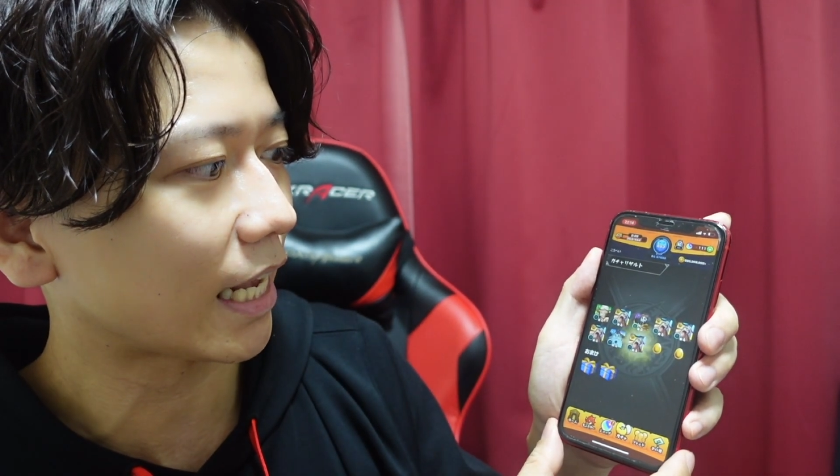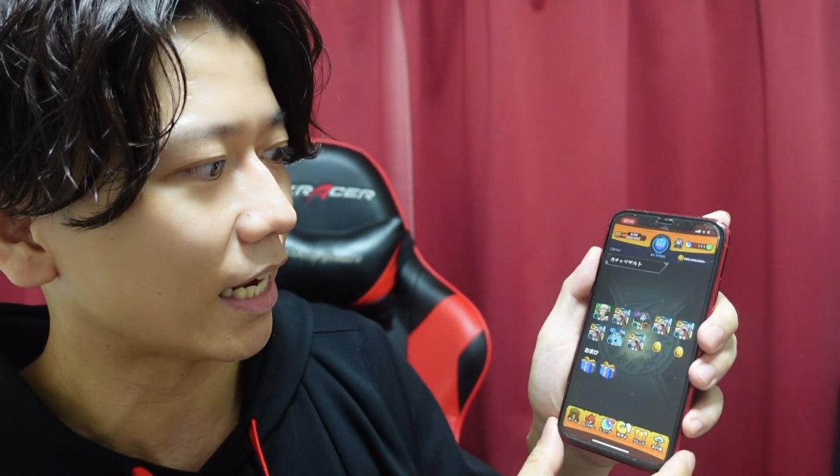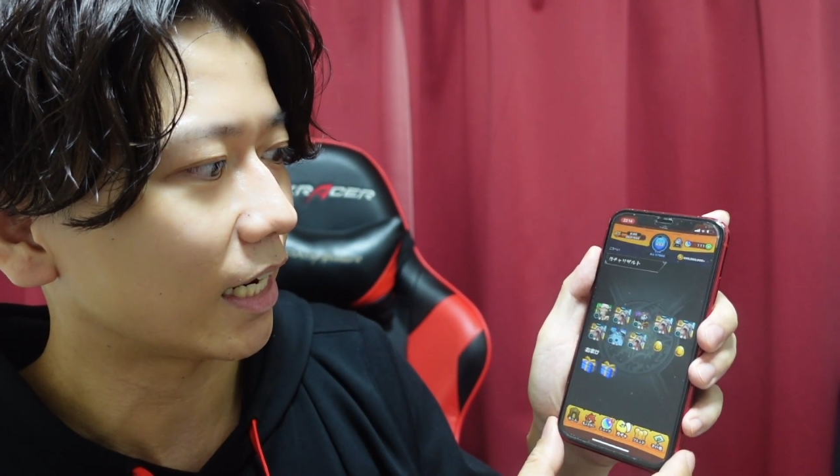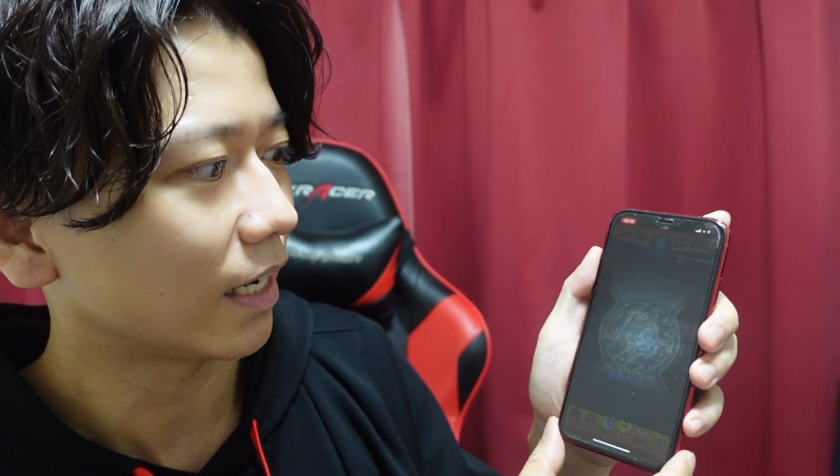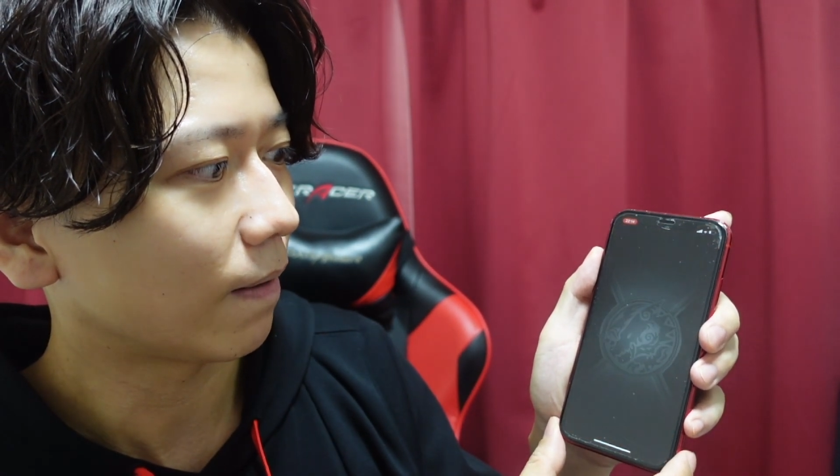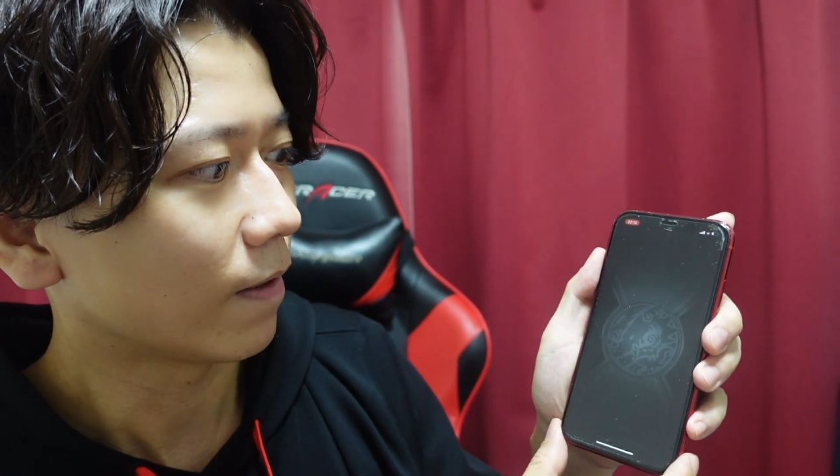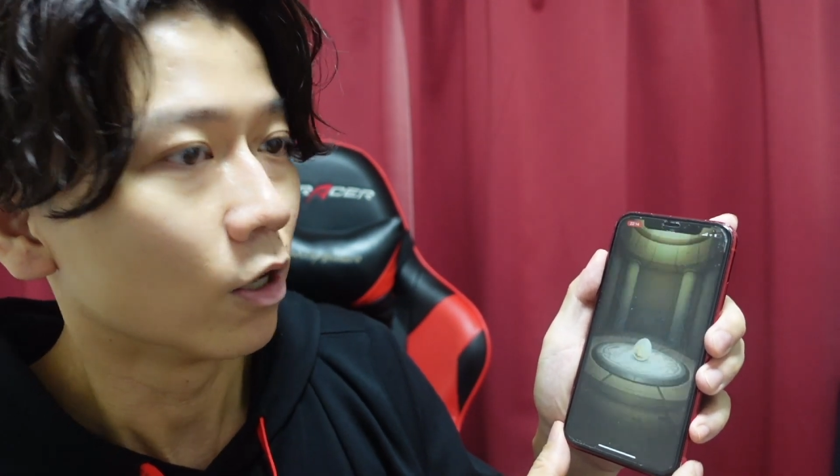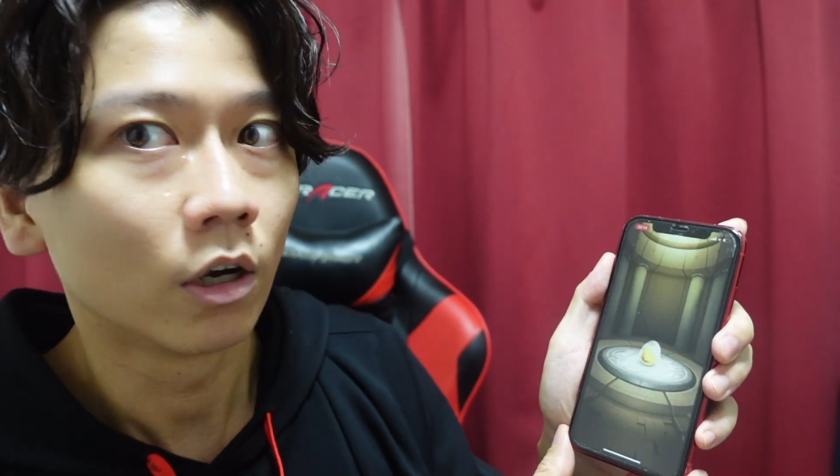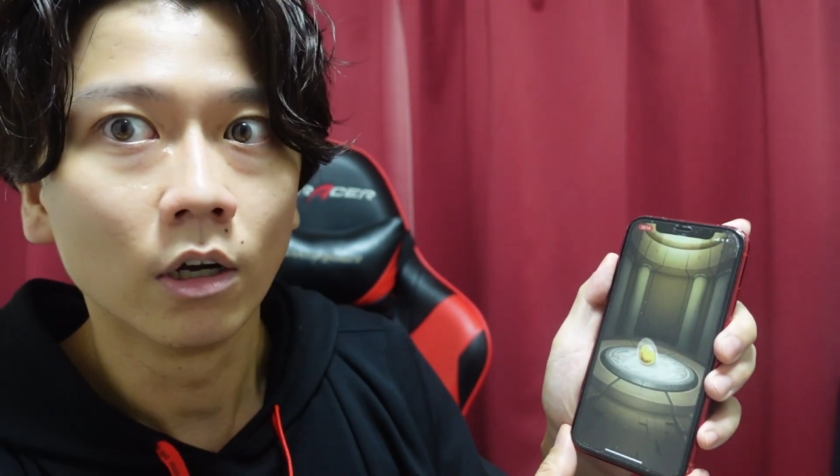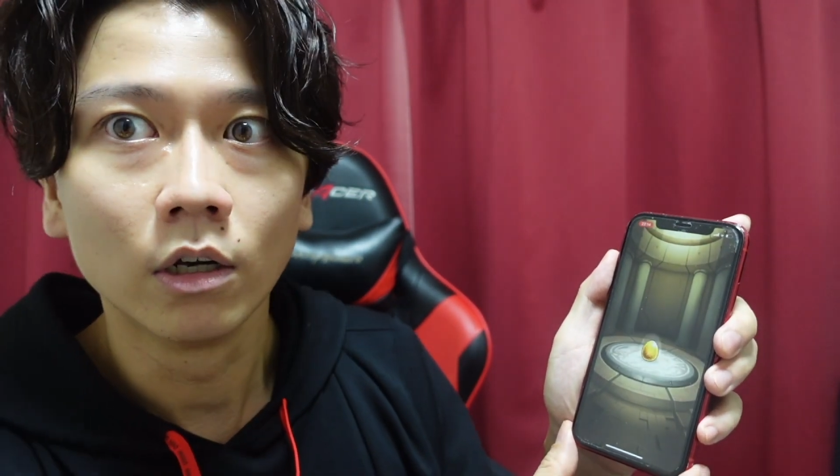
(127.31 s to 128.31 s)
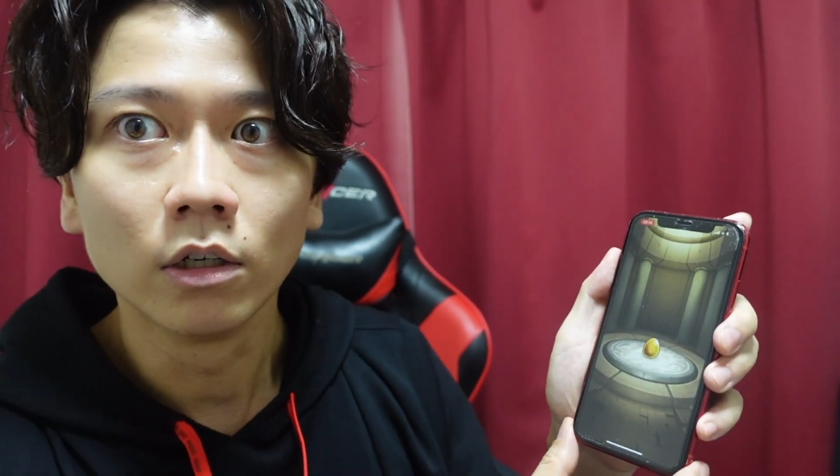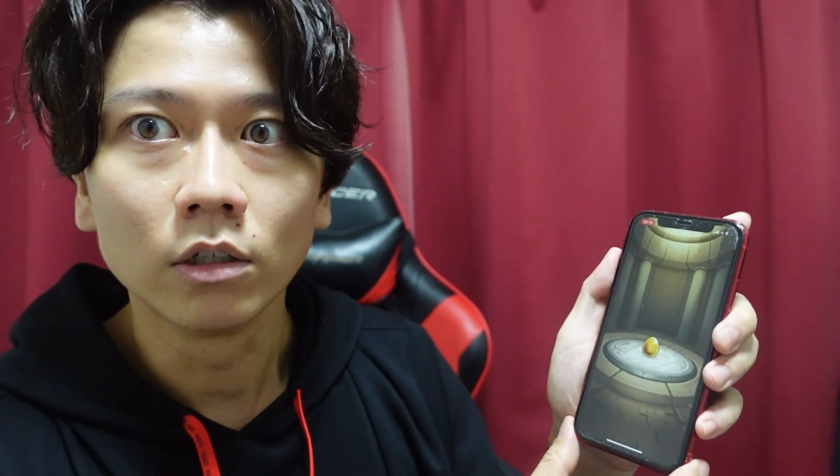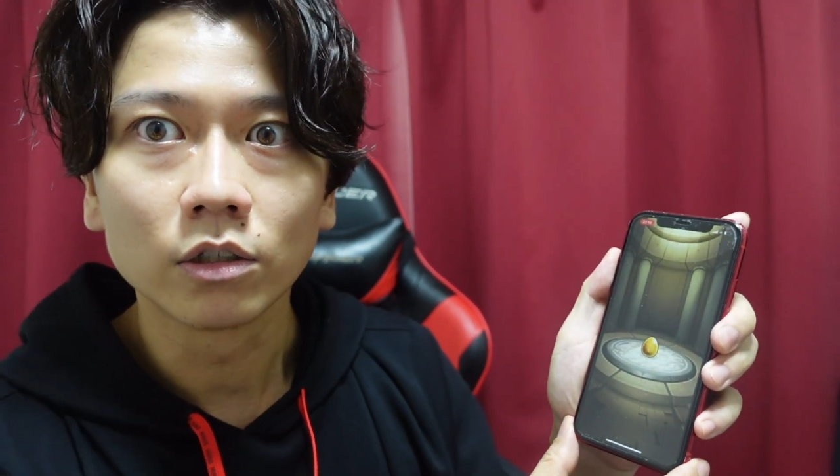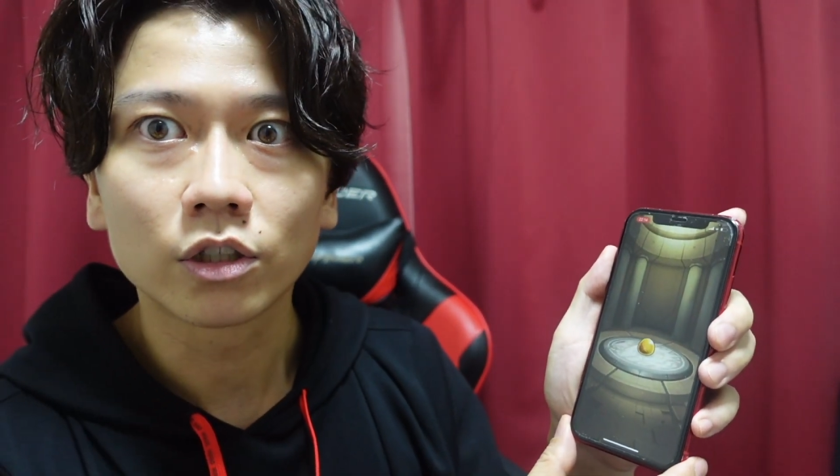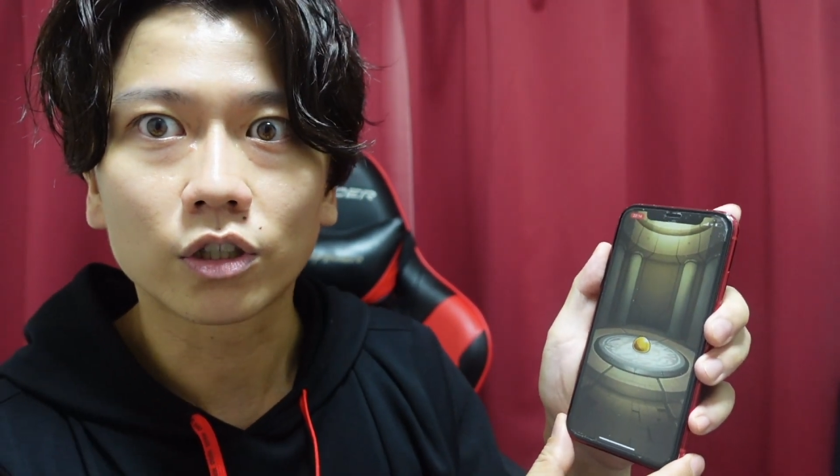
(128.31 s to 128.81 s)
て
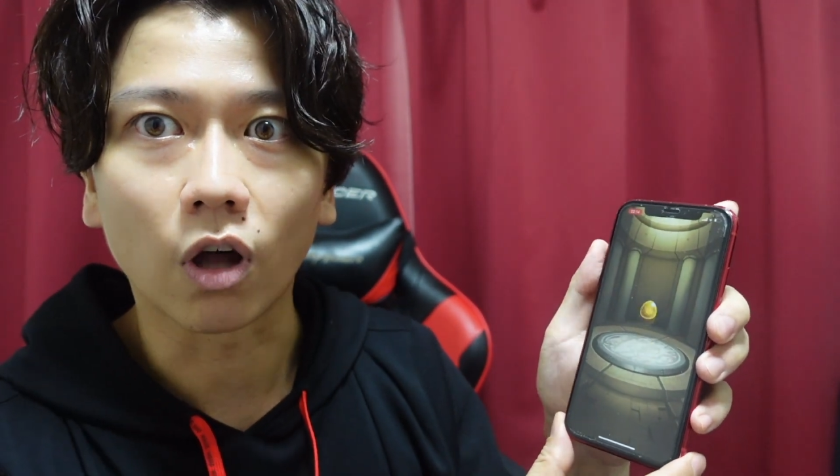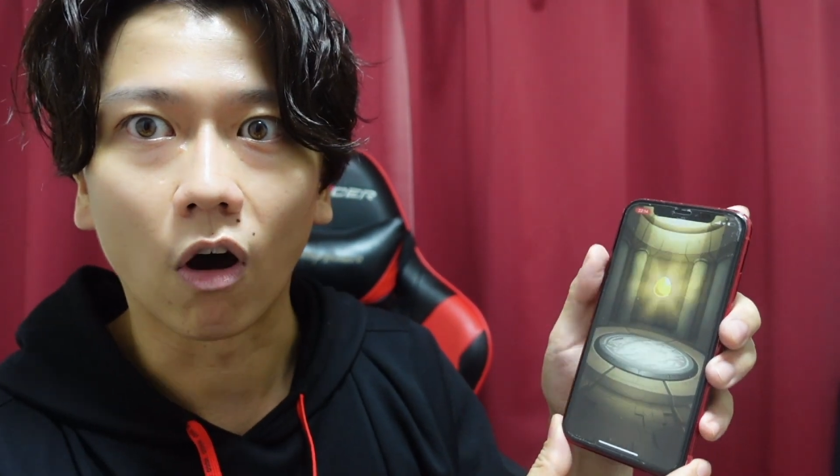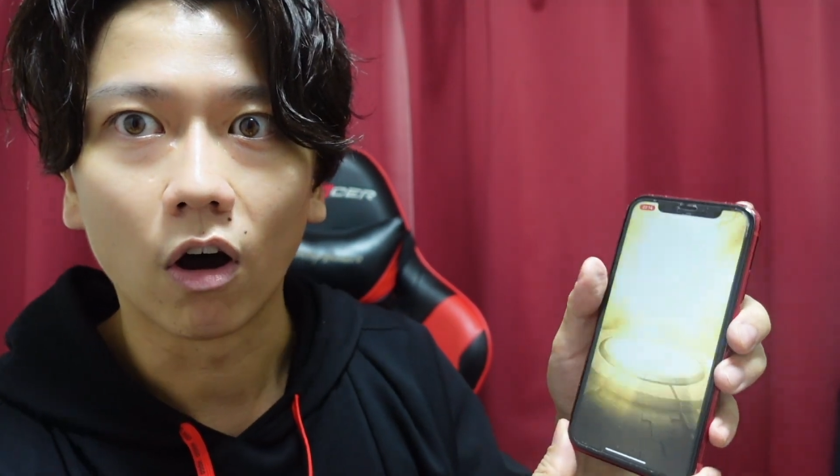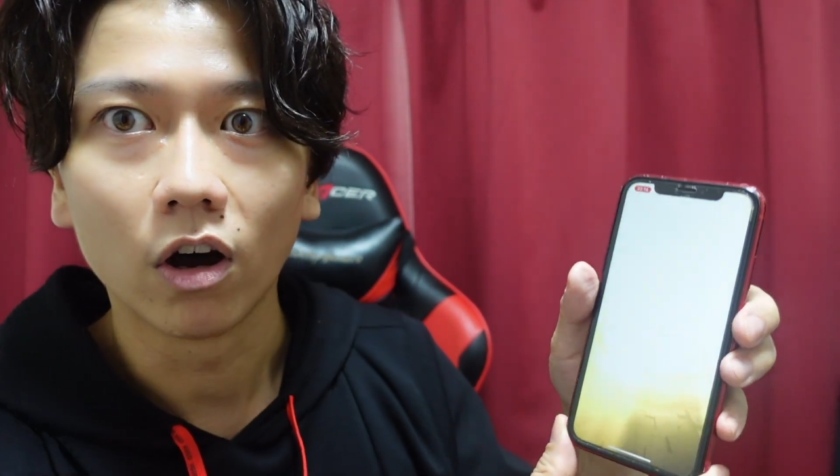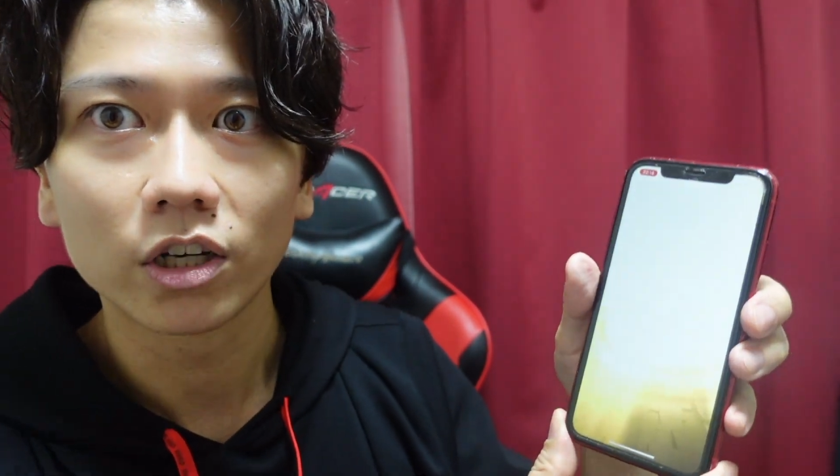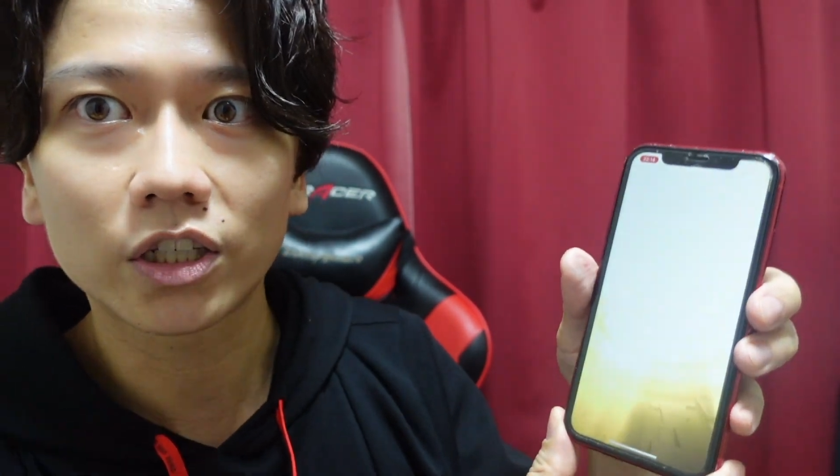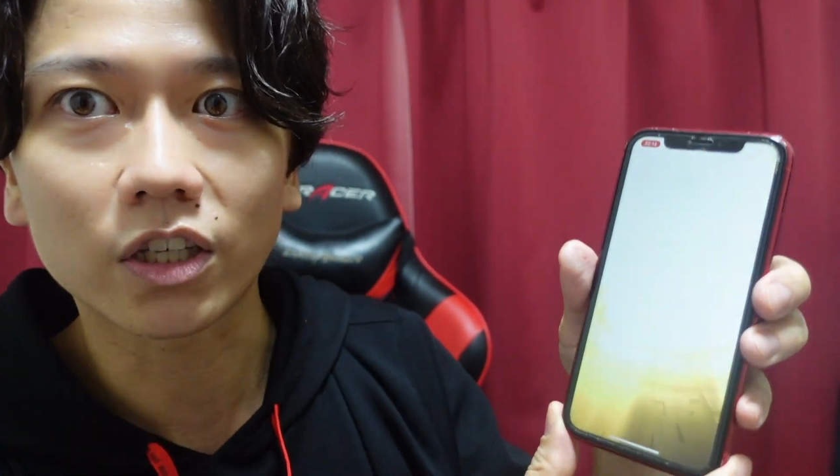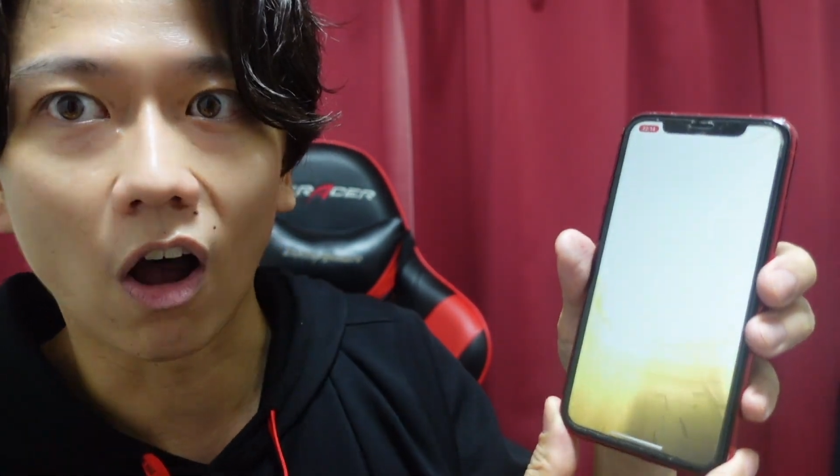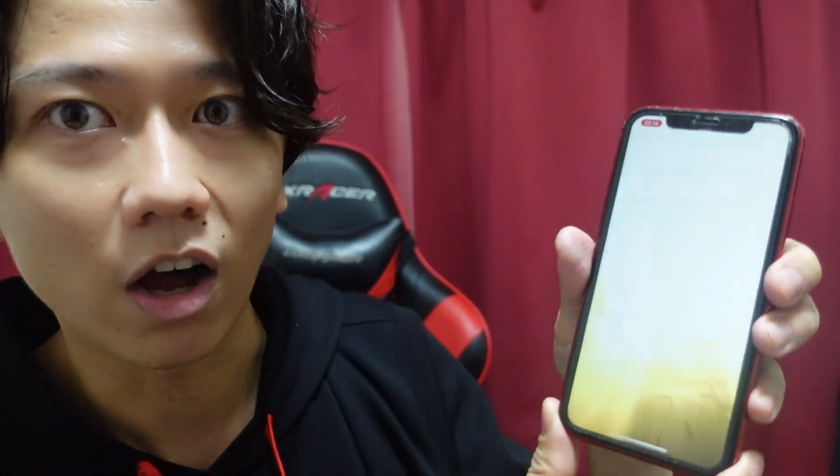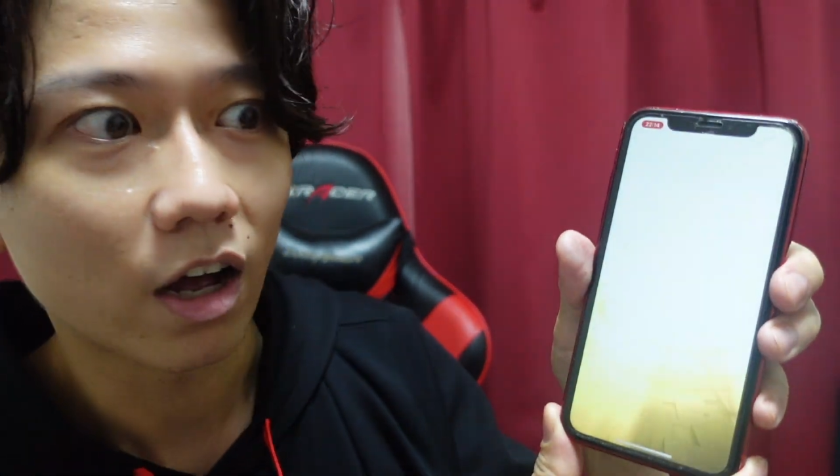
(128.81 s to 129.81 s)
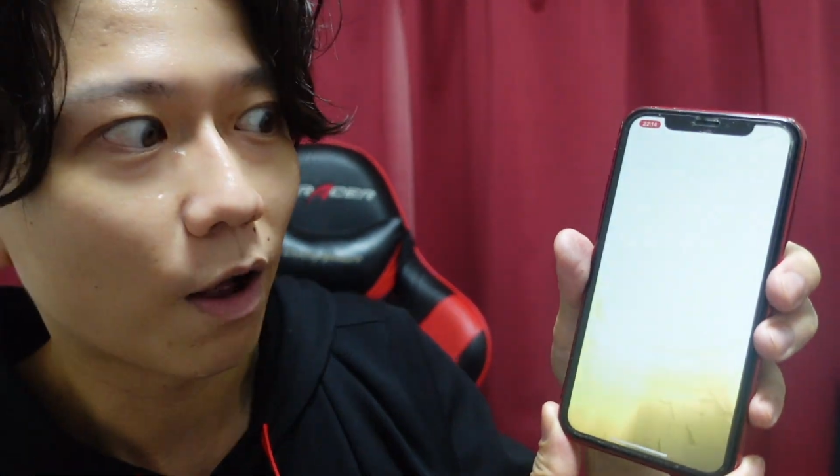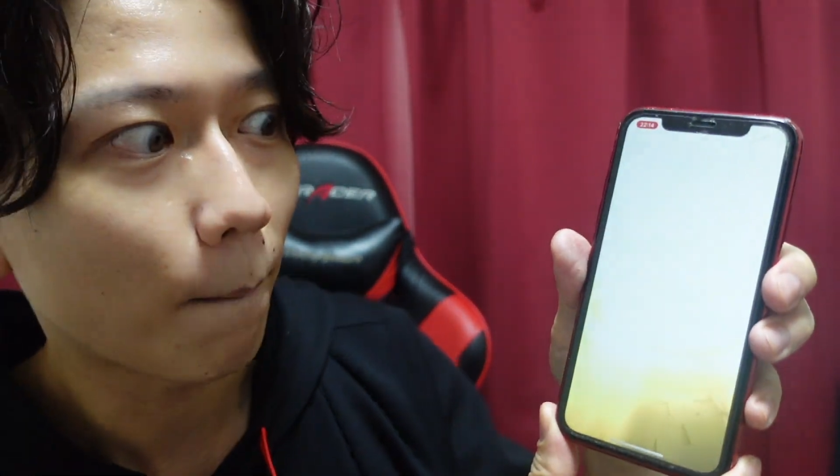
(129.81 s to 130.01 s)
来た来た